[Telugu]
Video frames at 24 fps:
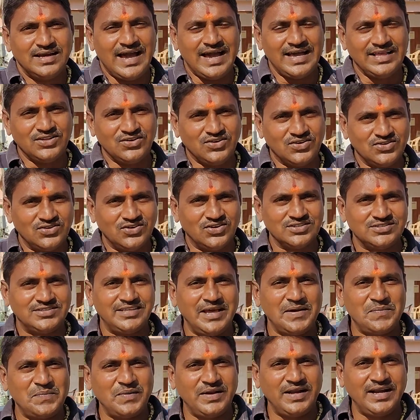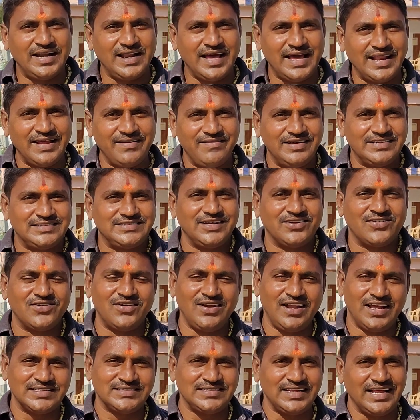ఆయనతో దోస్తీ చెప్పినట్టు అరే ఇష్టం
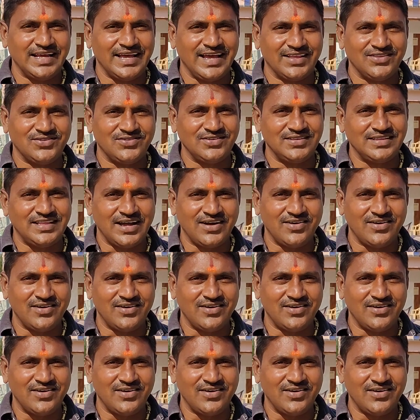రెండు లక్షలకి అత్యంత